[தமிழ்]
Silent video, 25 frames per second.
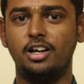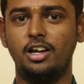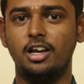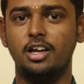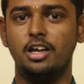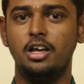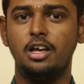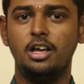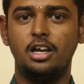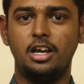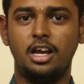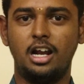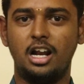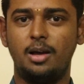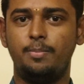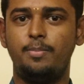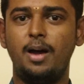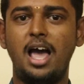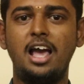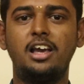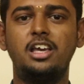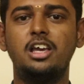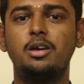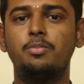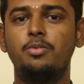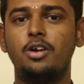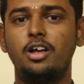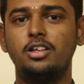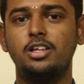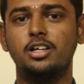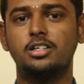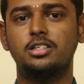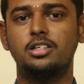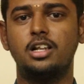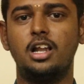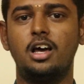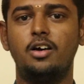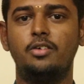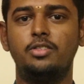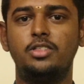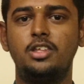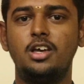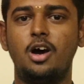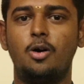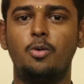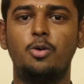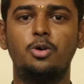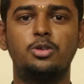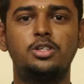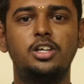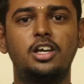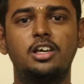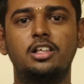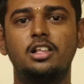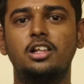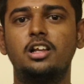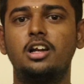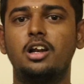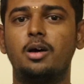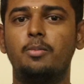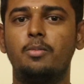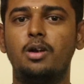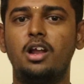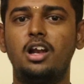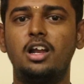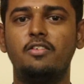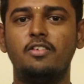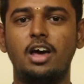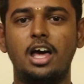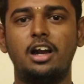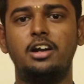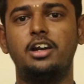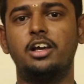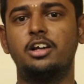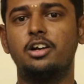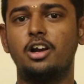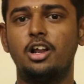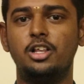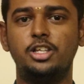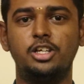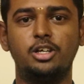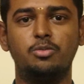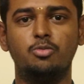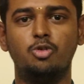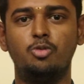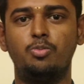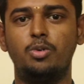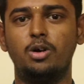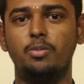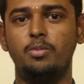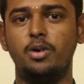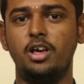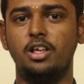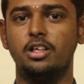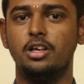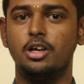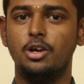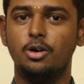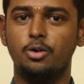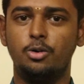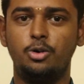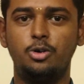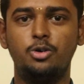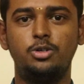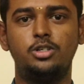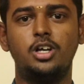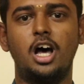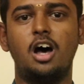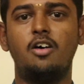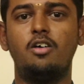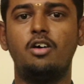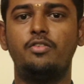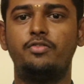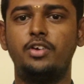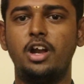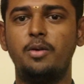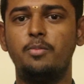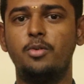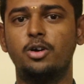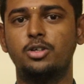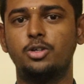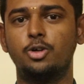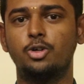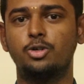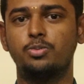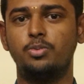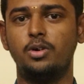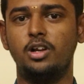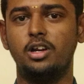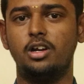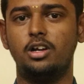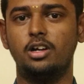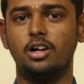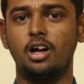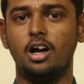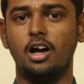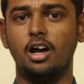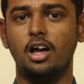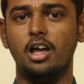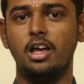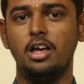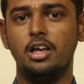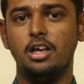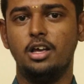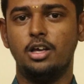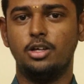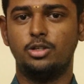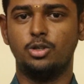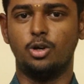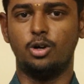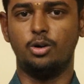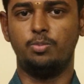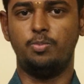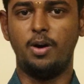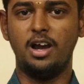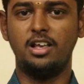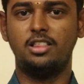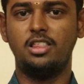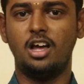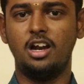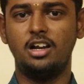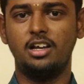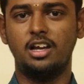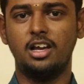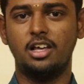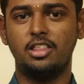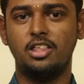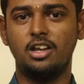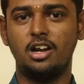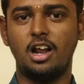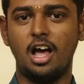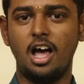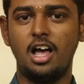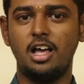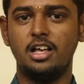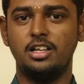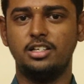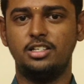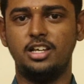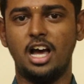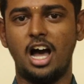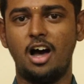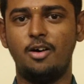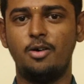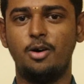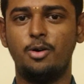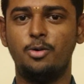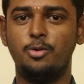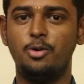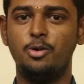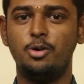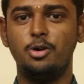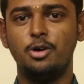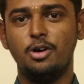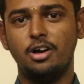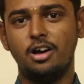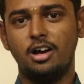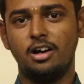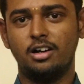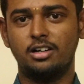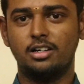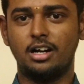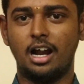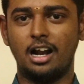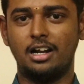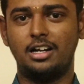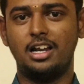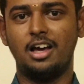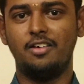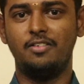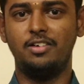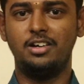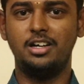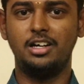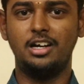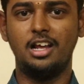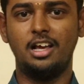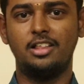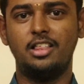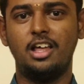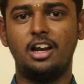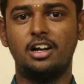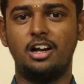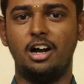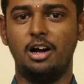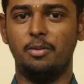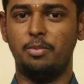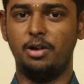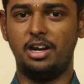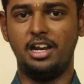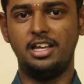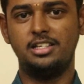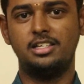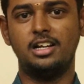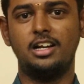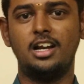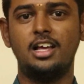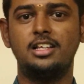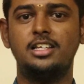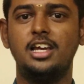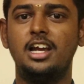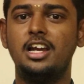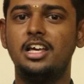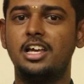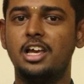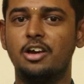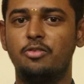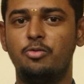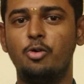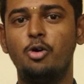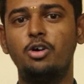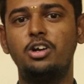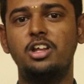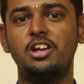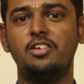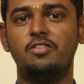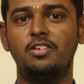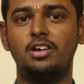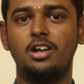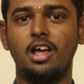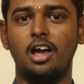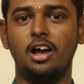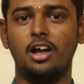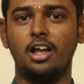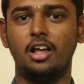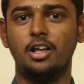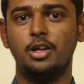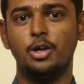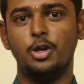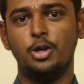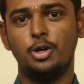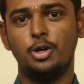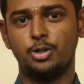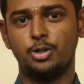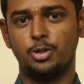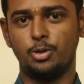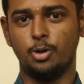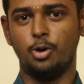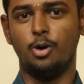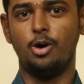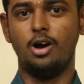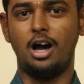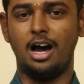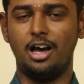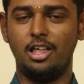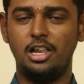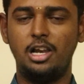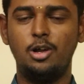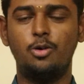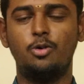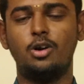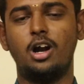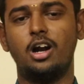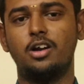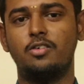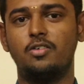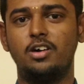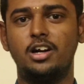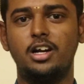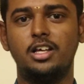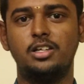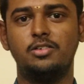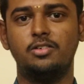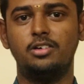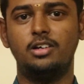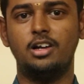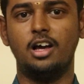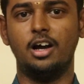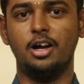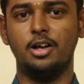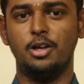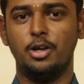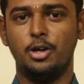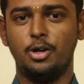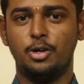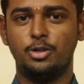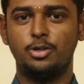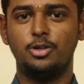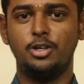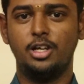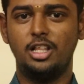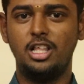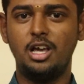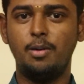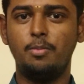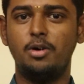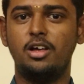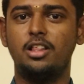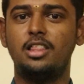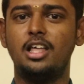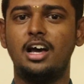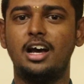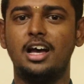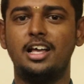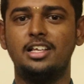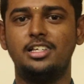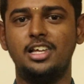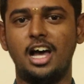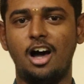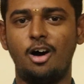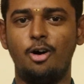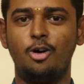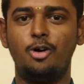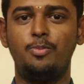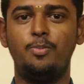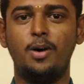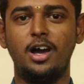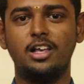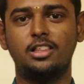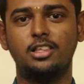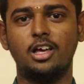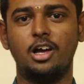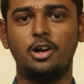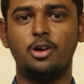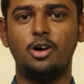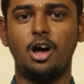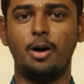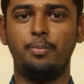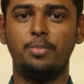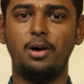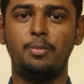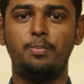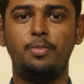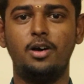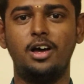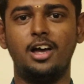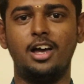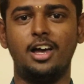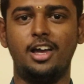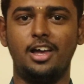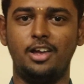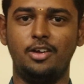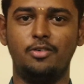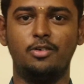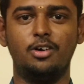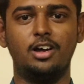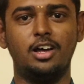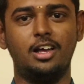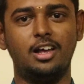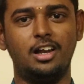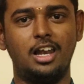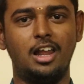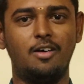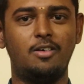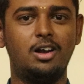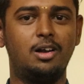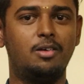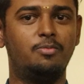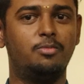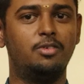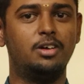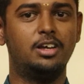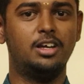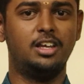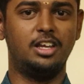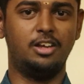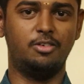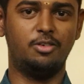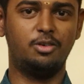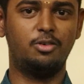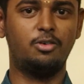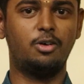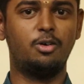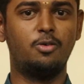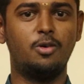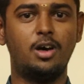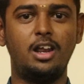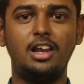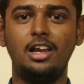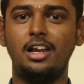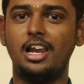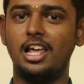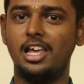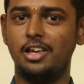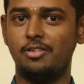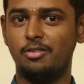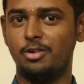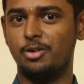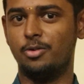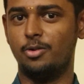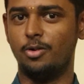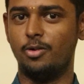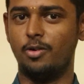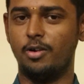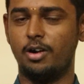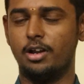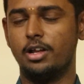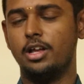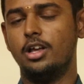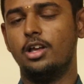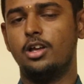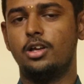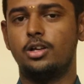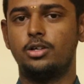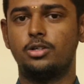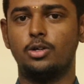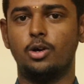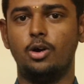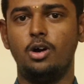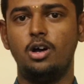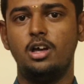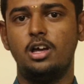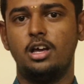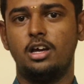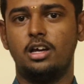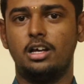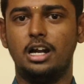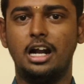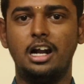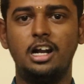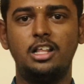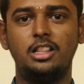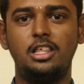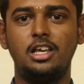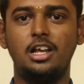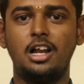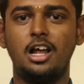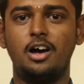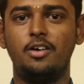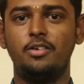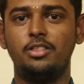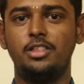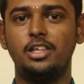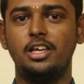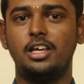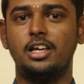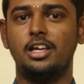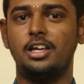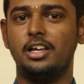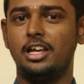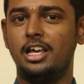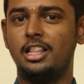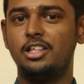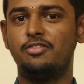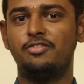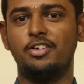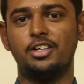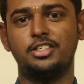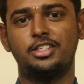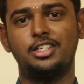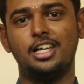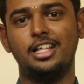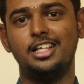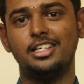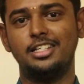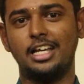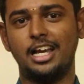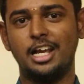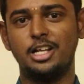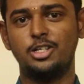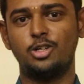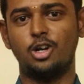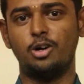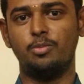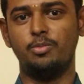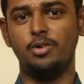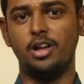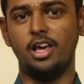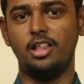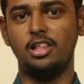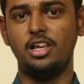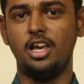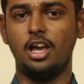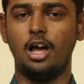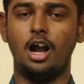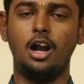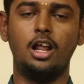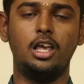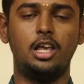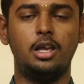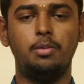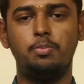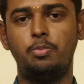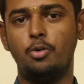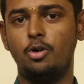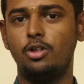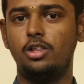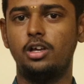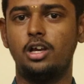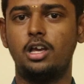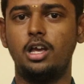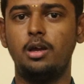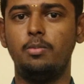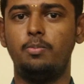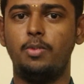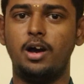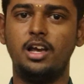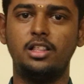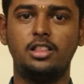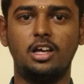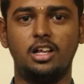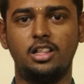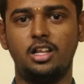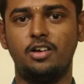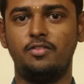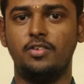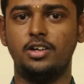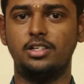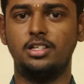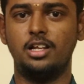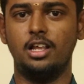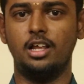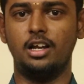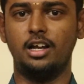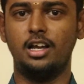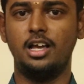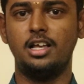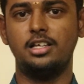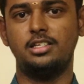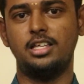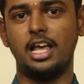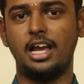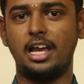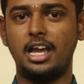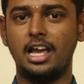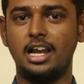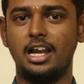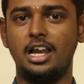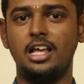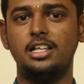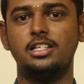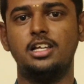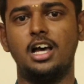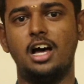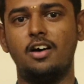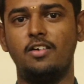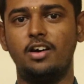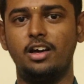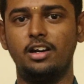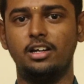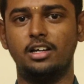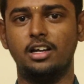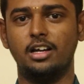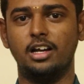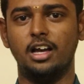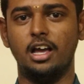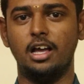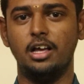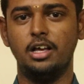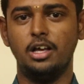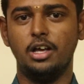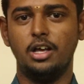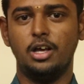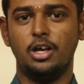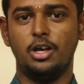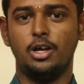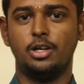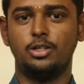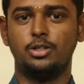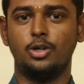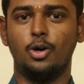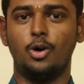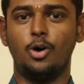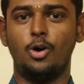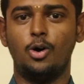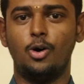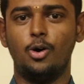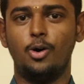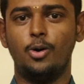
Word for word: இருக்குது ஏன்னா பேங்கிங் ப்ராஜெக்ட்ஸ்லாம் வந்து அவ்வளோ சீக்கிரத்தில் நம்மளால் வேறு டெக்னாலஜிக்கு மூவ் பண்ண முடியாது இன்னும் ஜாவா ஃப்ரேம் ஒர்க்ஸ் யூஸ் பண்ணிகிட்டு இருக்காங்க ஸோ பைத்தானுக்கு எதிராக ஜாவாவும் கரெக்டாக விட்டுகிட்டே தான் இருக்காங்க இப்போ ரீசெண்டாக ஜேடிகே ஃபோர்டீன் விட்டாங்க ஸோ அதுலேயும் ஒரு அட்வான்டேஜ் விட்டாங்க ஸோ இதே மாதிரி தாங்க ஜாவோ பைத்தானோ அப்பப்போ இவங்க லெவல் இவர் வருவார் இல்லை இவர் வருவார் ஸோ ரெண்டுத்தையும் நான் வந்து எது ஃபஸ்ட்டு எது செகண்ட் சொல்ல முடியாது ஆனால் இப்போதைக்கு பைத்தான் தான் ஃபஸ்ட்டில் இருக்குது செகண்டில் ஜாவா இருக்குங்க ஸோ